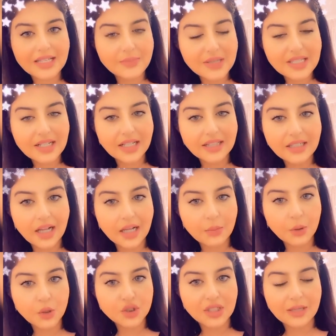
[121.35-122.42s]
نحتاج
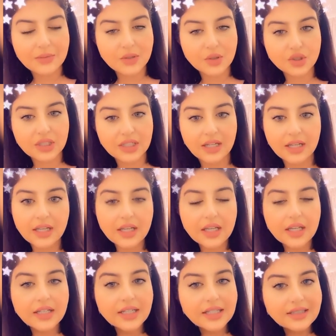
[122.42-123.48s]
هذيل الاشياء اللي فيها
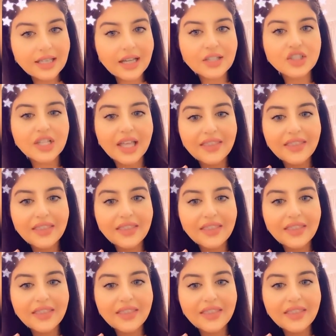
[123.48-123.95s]
هارونيك اسيد